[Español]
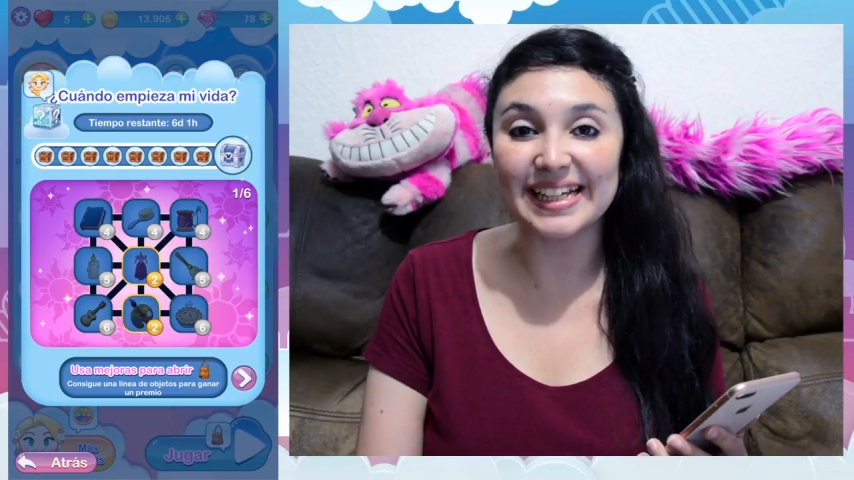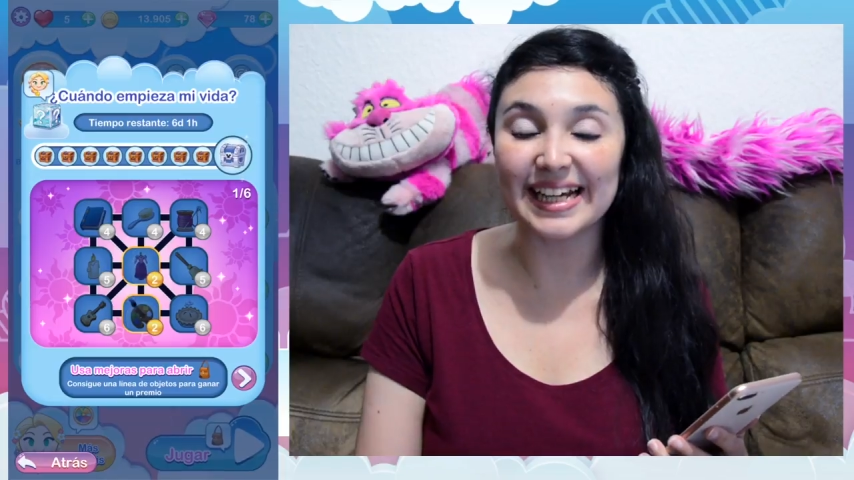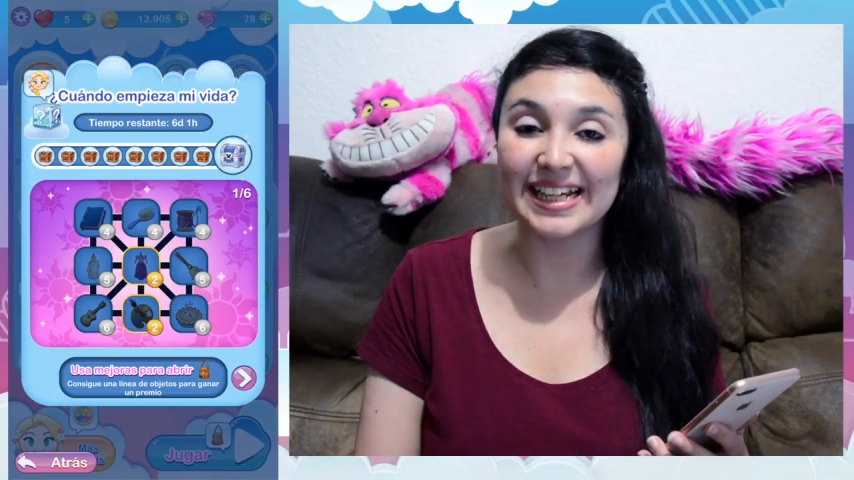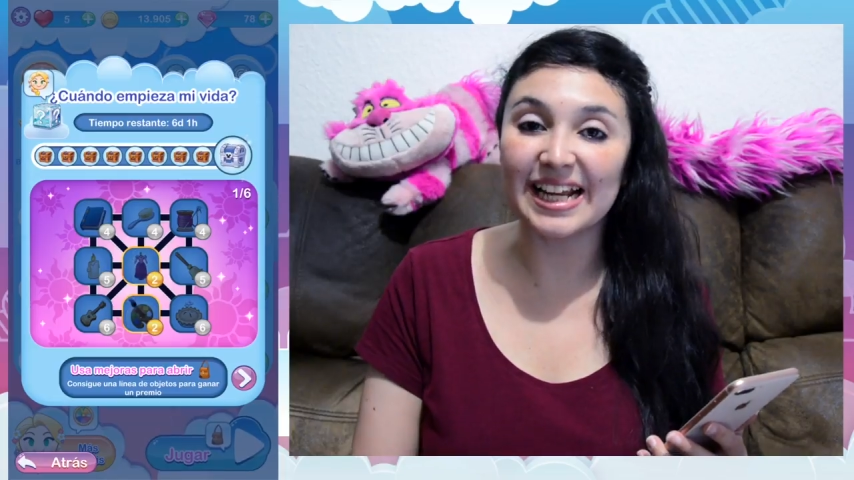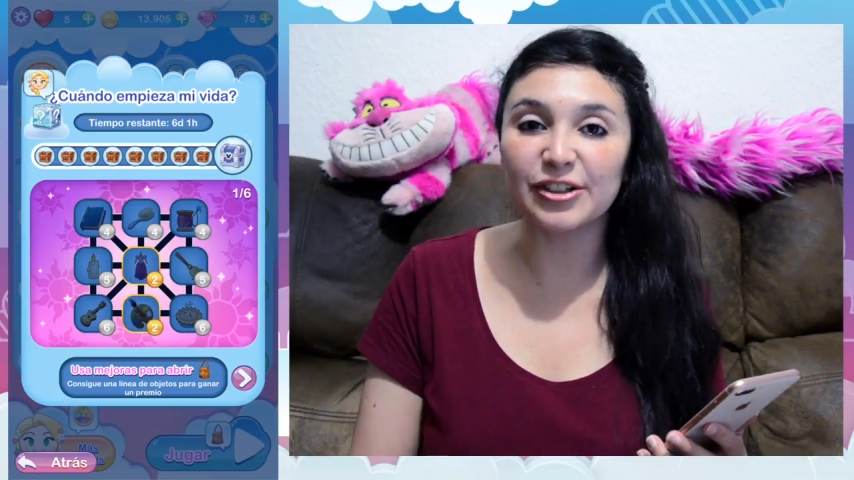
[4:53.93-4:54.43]
al
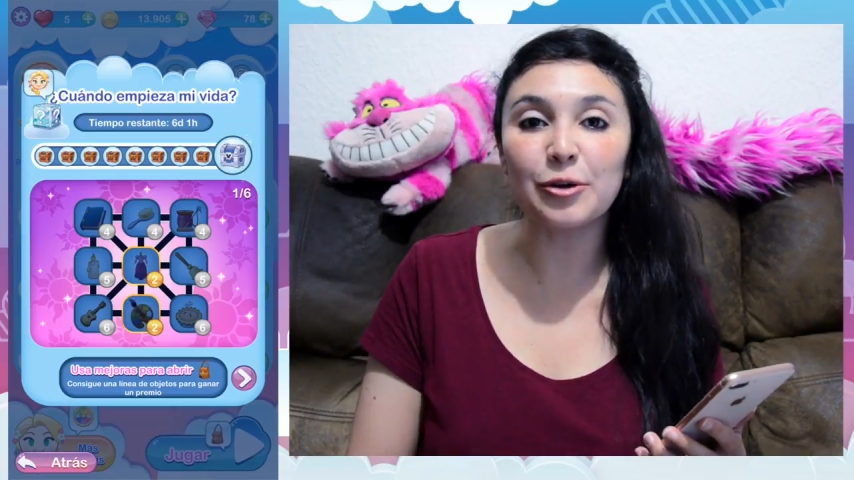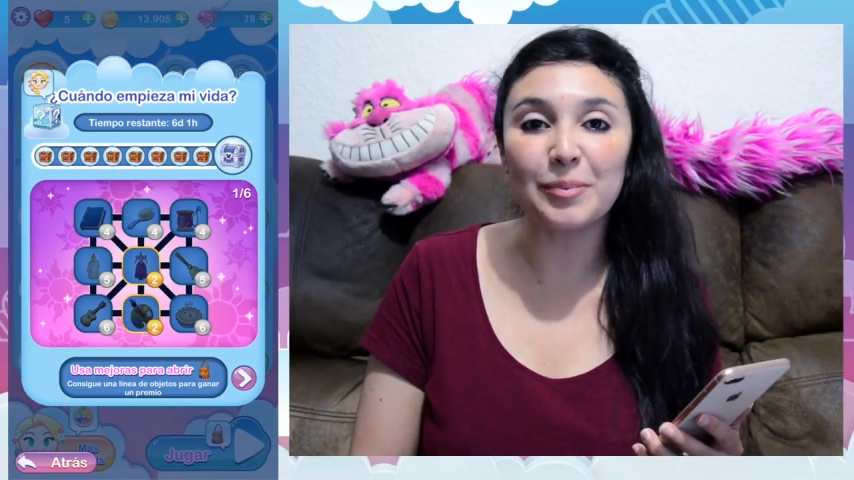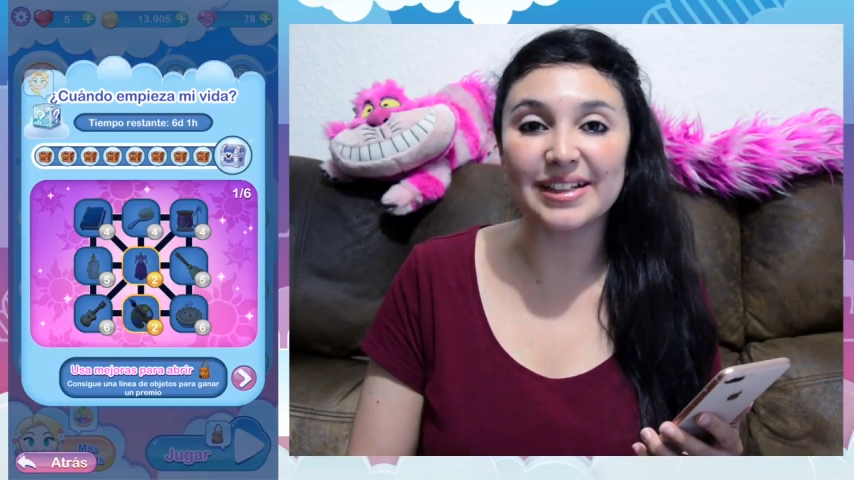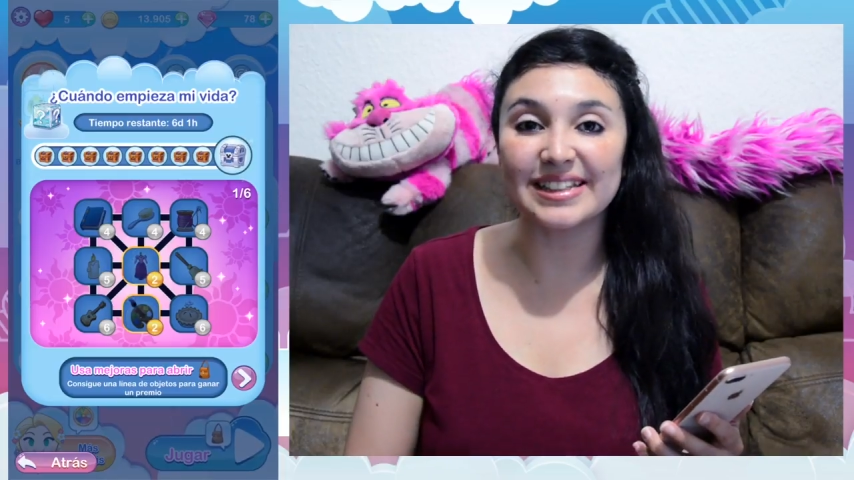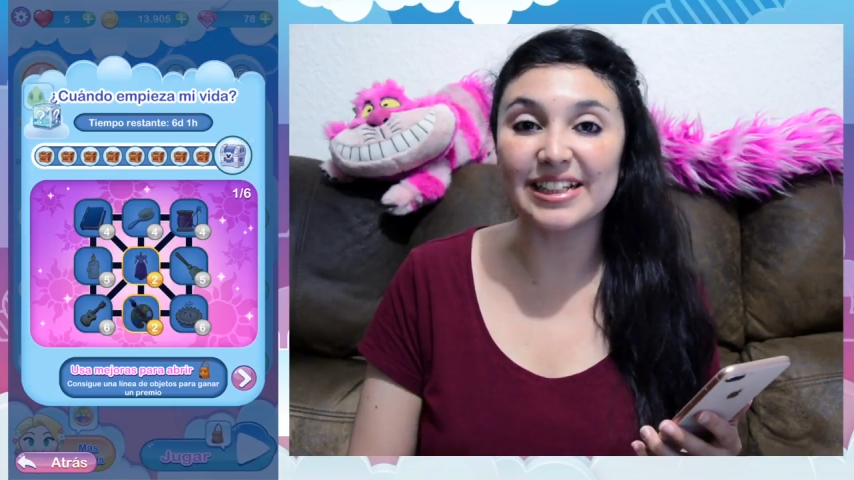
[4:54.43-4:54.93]
canal,
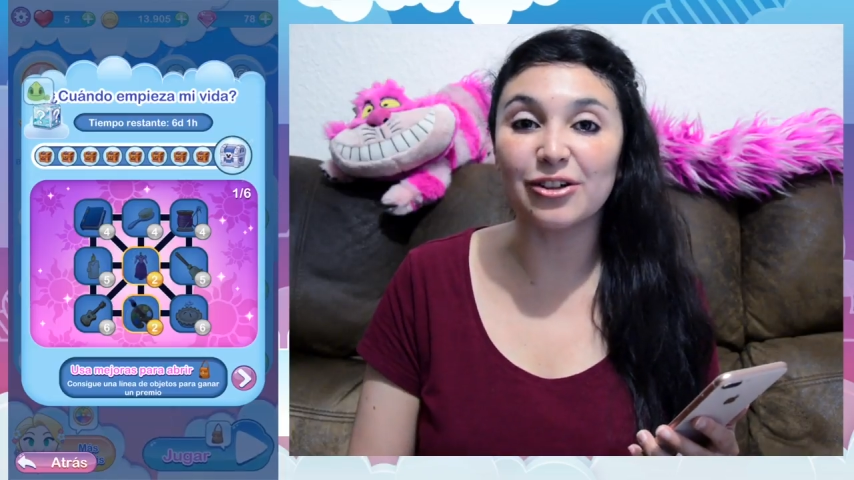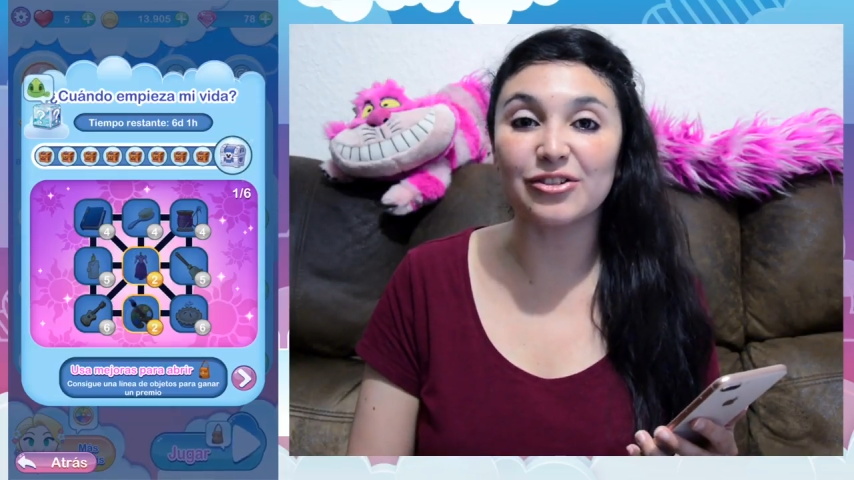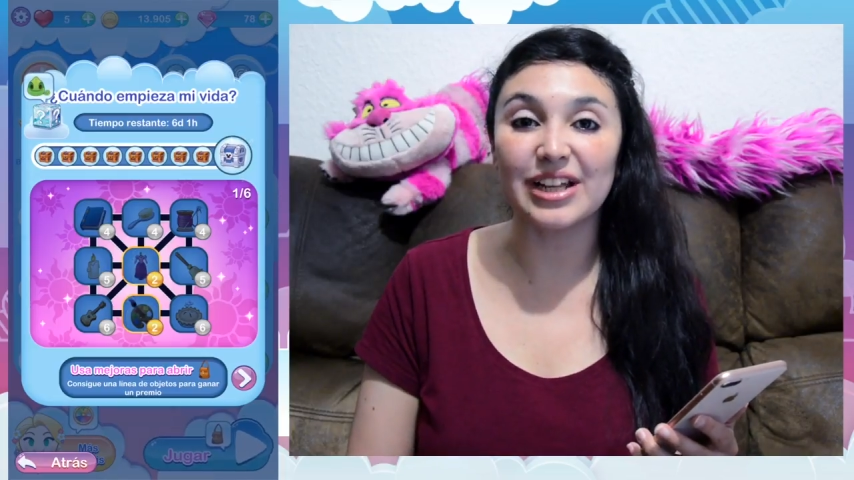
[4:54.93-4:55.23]
compartirlo,